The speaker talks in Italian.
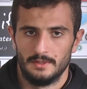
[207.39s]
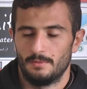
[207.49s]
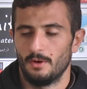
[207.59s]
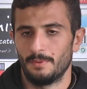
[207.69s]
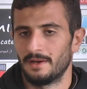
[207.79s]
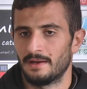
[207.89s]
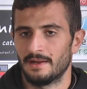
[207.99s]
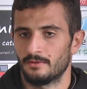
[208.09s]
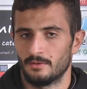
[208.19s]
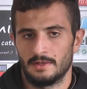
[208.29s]
Però per il
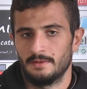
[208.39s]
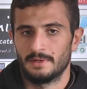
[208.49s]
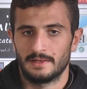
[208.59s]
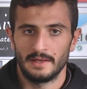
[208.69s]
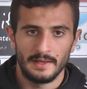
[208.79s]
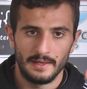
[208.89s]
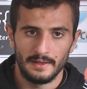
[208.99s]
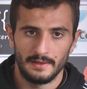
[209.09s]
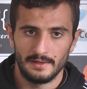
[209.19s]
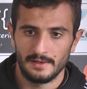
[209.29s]
resto, anche
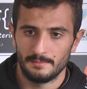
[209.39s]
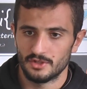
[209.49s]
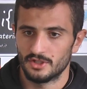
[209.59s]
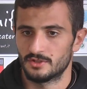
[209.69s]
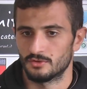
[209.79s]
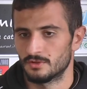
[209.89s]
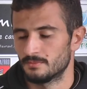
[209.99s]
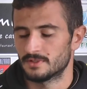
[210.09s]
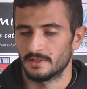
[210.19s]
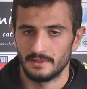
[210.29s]
perché negli anni precedenti sono
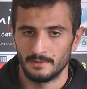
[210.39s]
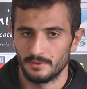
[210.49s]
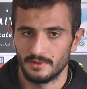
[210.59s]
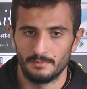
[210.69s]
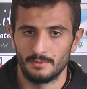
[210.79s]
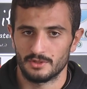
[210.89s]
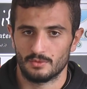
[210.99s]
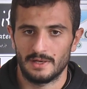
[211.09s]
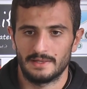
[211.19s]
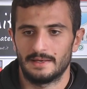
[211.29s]
sempre stati in ambiti di prima
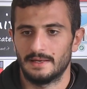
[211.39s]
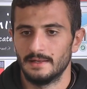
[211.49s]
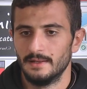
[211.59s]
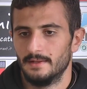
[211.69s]
squadra,